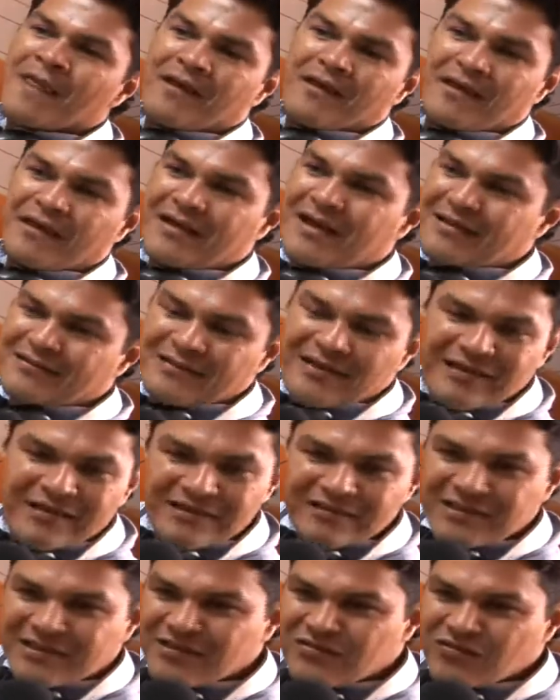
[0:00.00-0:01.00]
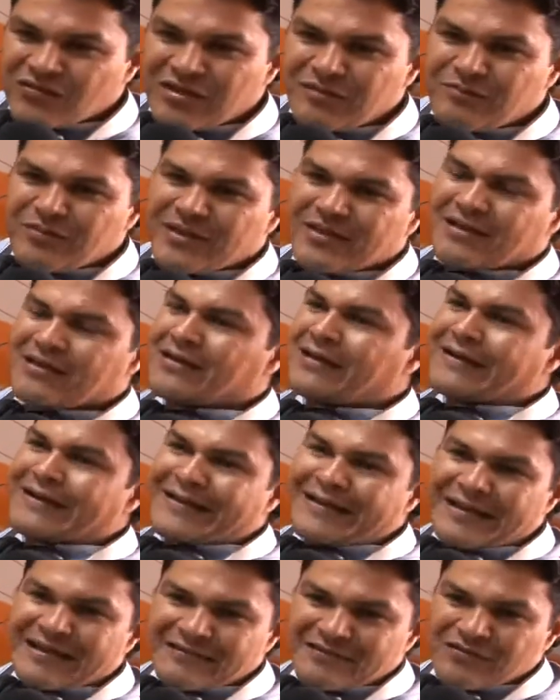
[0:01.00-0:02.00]
eh, Cartagena tiene su olímpica,
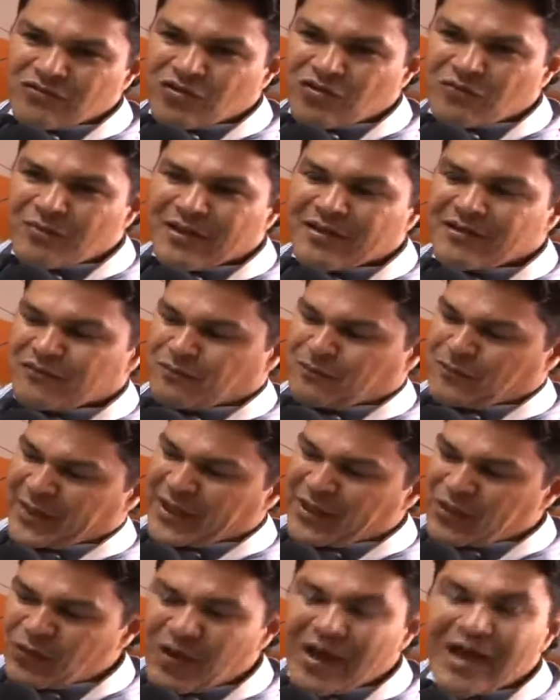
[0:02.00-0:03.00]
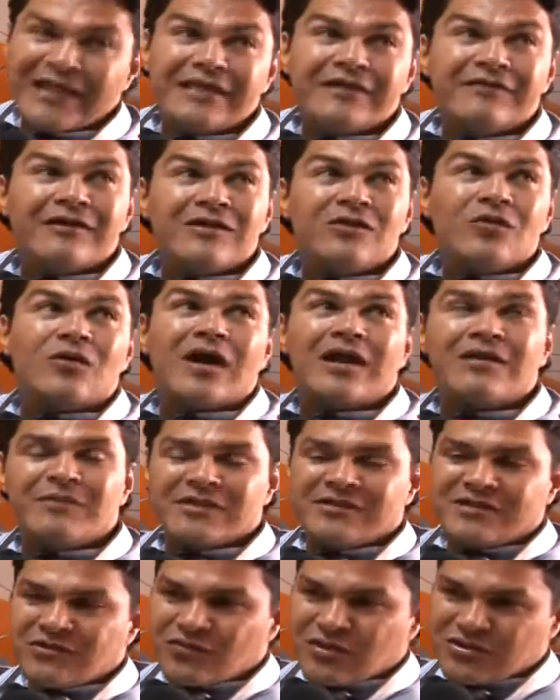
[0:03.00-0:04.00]
regadas en todo el país, pero a nivel local
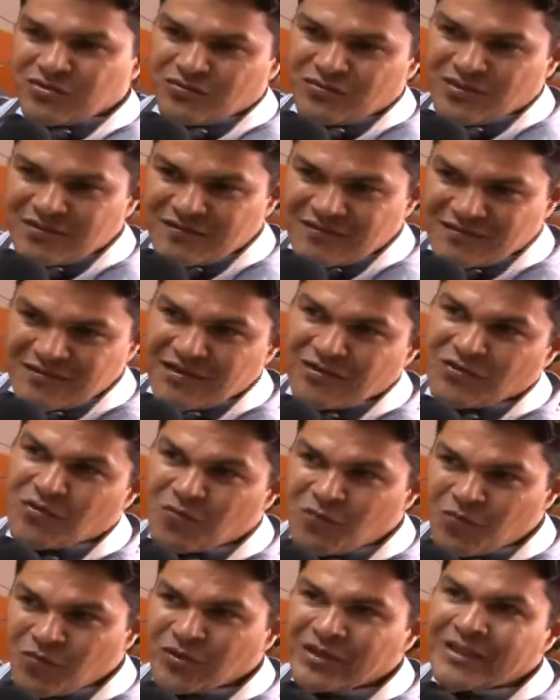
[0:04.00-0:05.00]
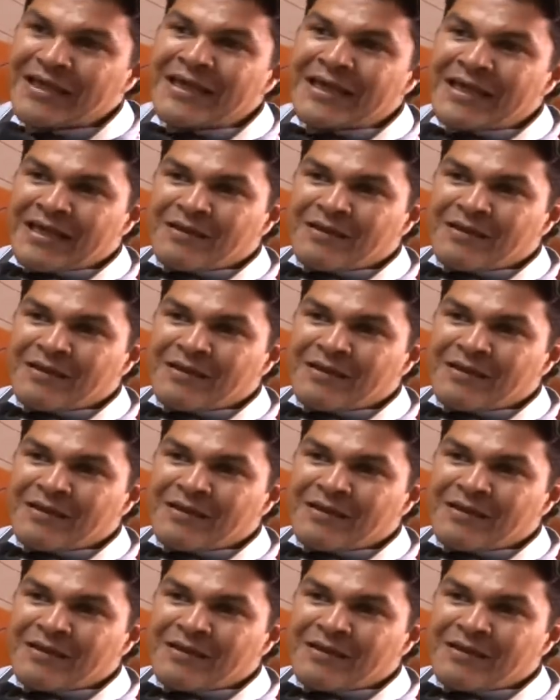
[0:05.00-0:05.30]
24 horas, que es algo muy,